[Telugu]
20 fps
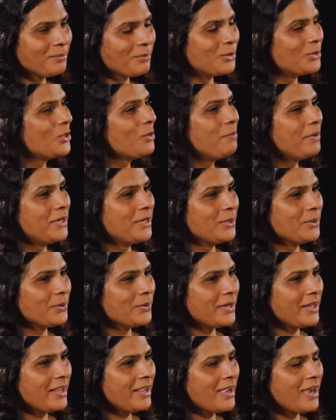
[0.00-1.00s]
బొట్టు
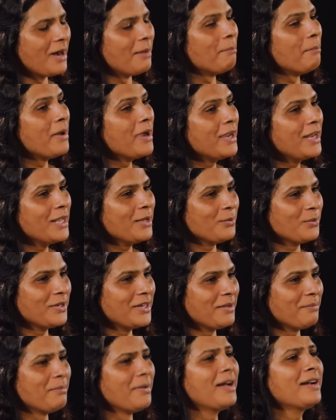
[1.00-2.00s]
పెట్టుకొని అమ్మాయిలో
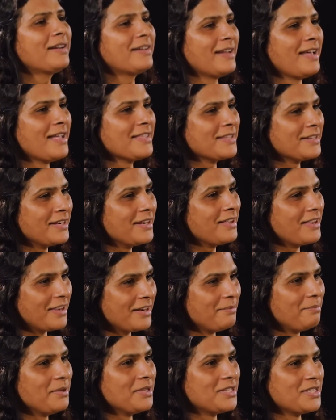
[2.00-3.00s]
ఉన్న మా ట్రాన్స్జెండర్
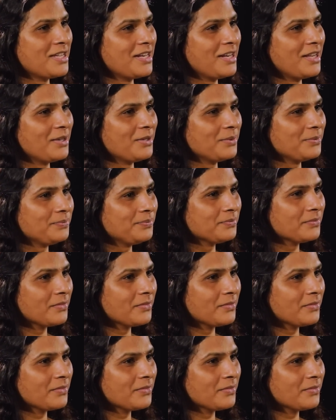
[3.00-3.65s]
కనిపించారు నాకు